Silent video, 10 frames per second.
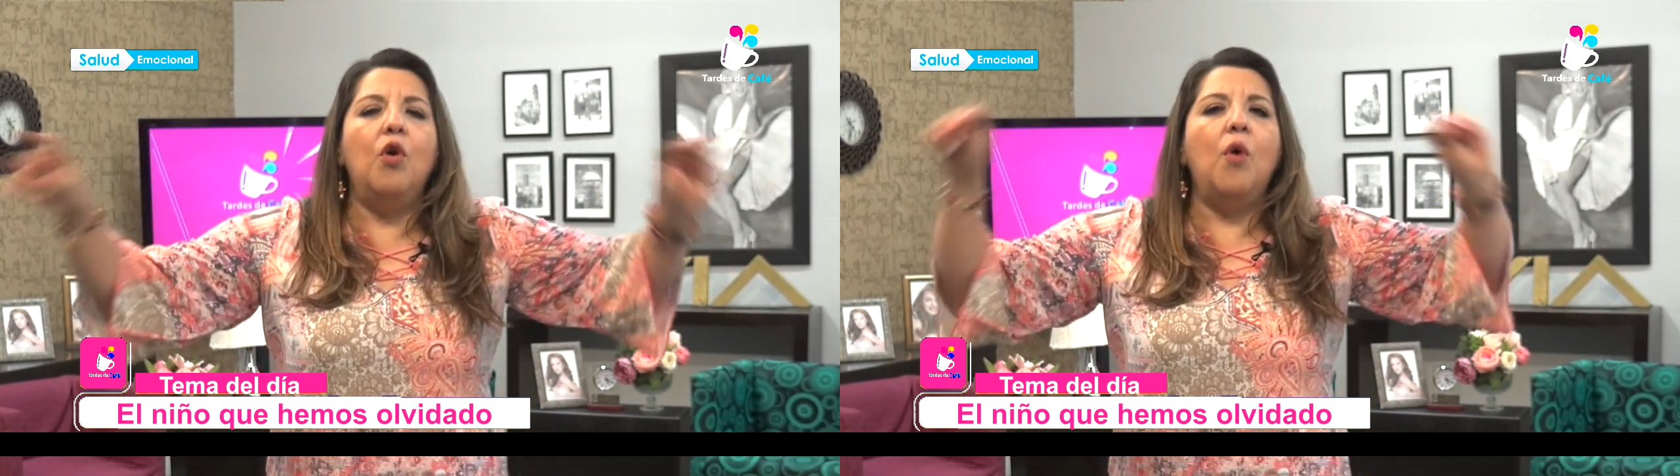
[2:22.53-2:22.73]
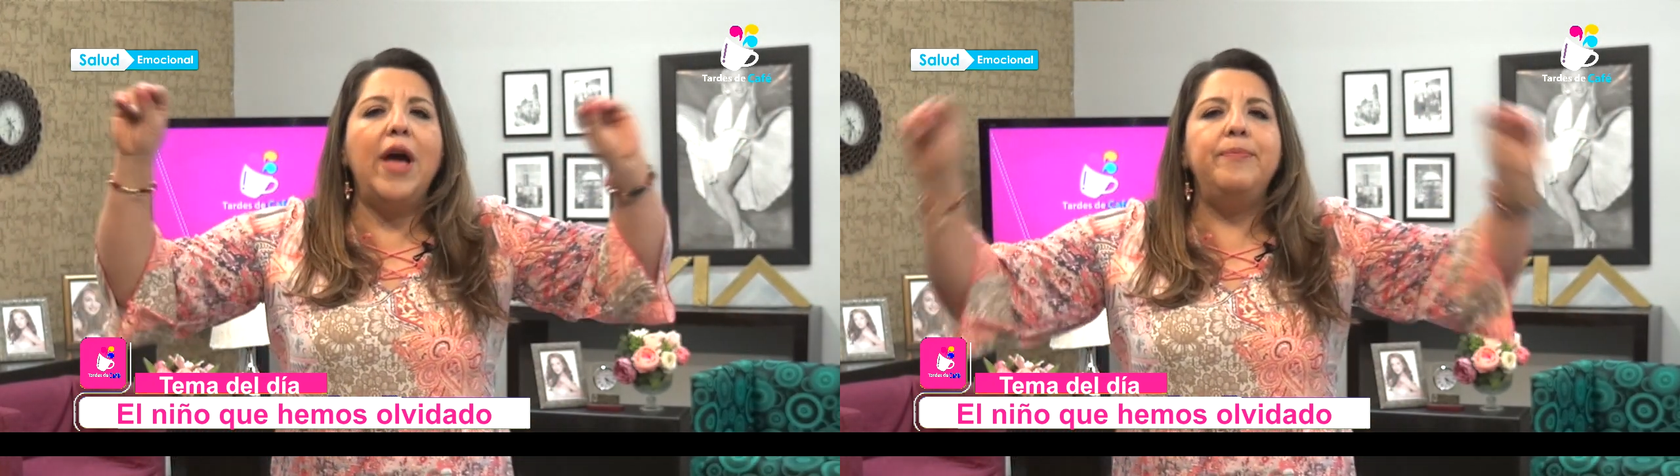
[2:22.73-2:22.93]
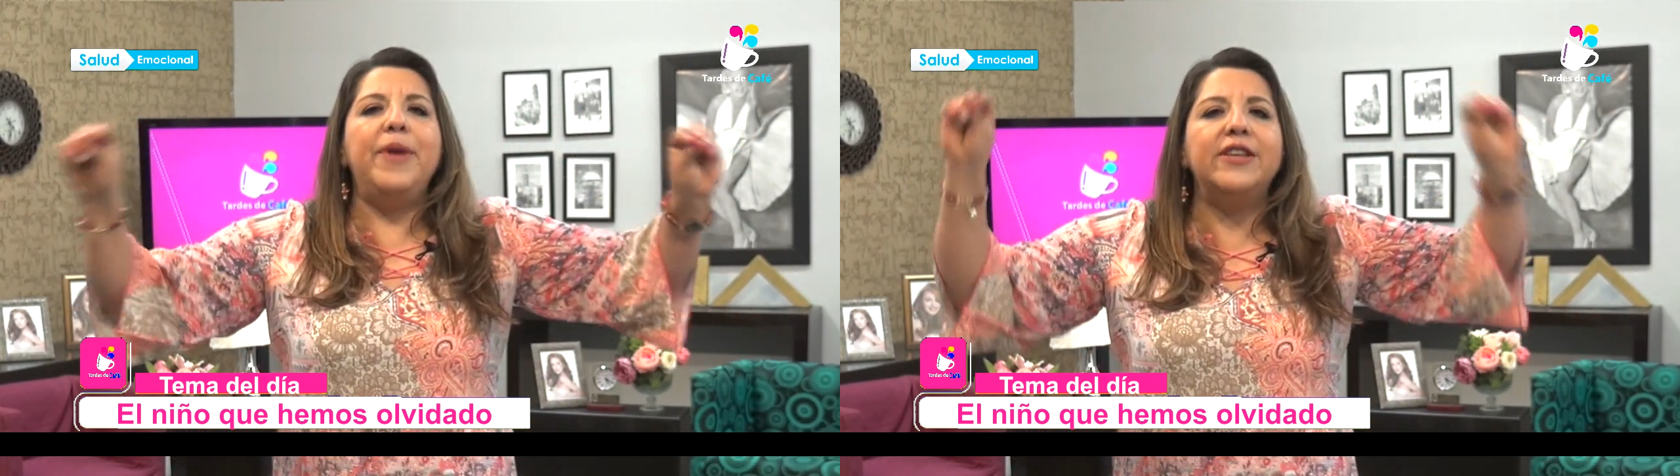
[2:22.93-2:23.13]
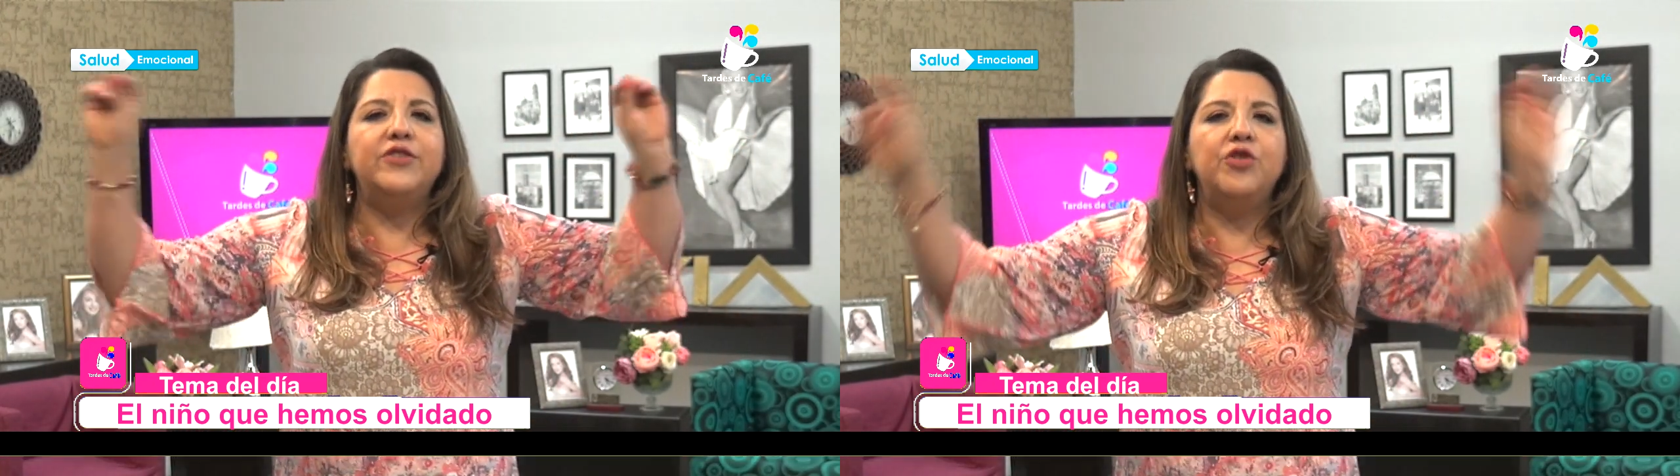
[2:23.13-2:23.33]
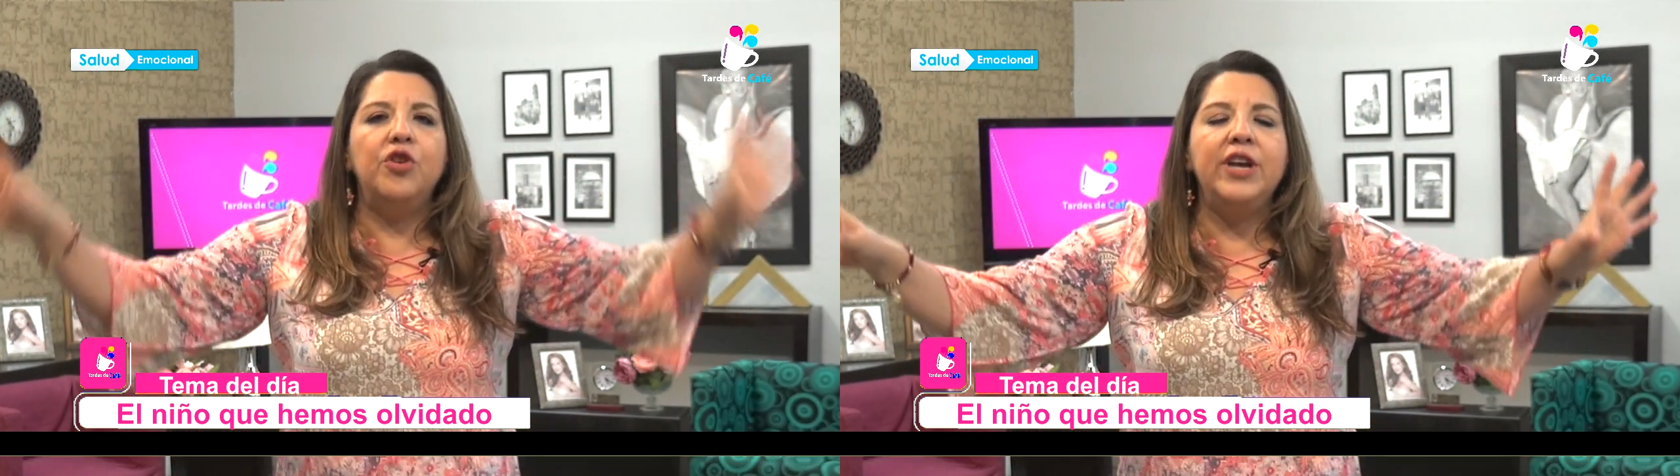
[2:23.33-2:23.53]
o hay
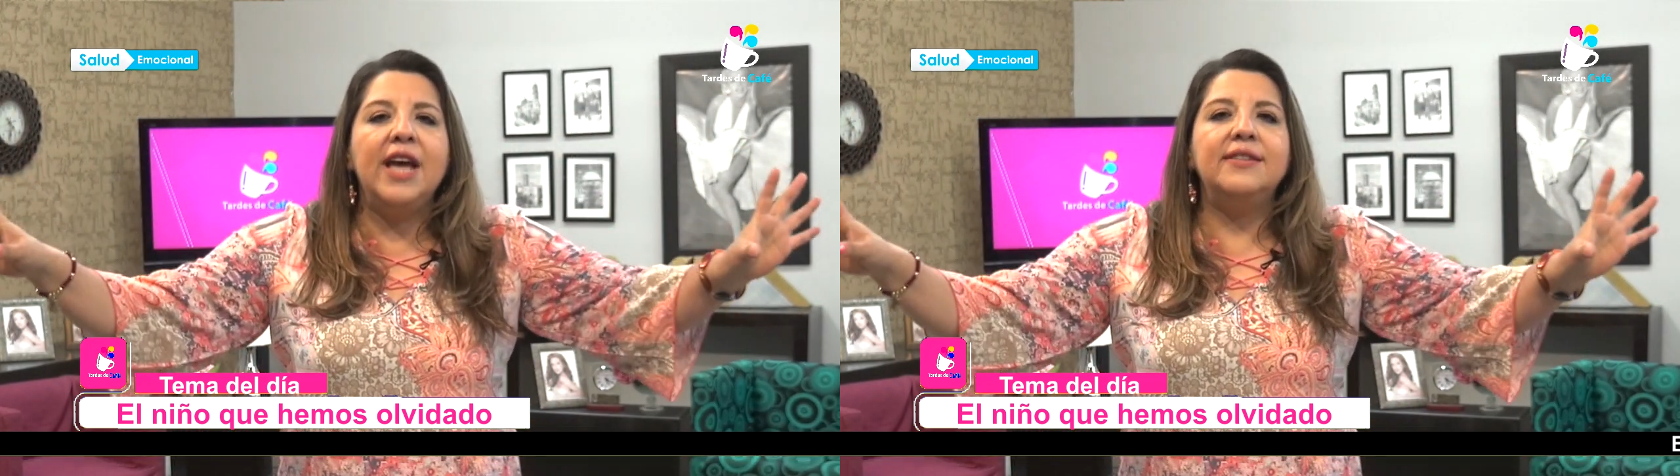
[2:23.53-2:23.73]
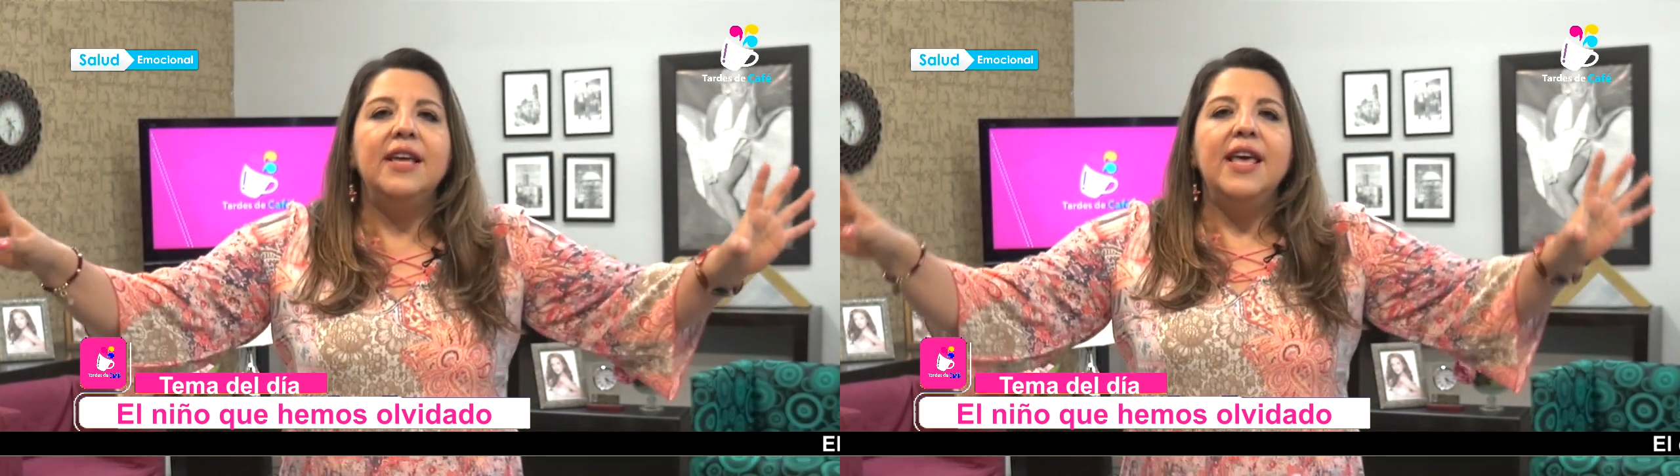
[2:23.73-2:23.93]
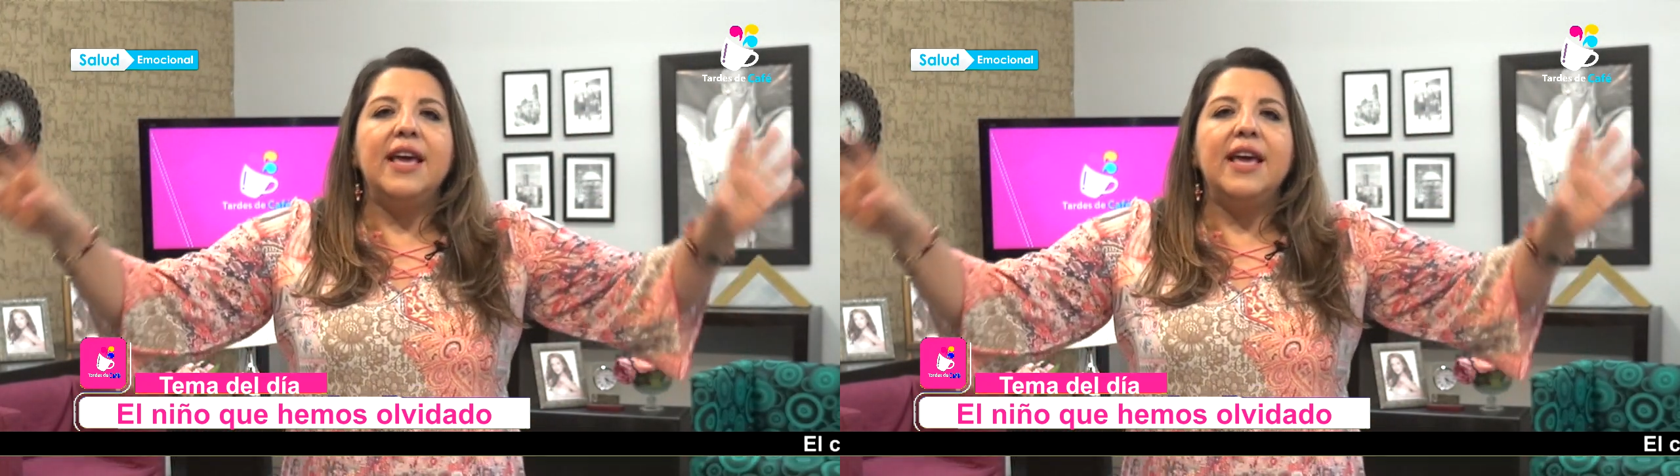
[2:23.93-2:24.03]
personas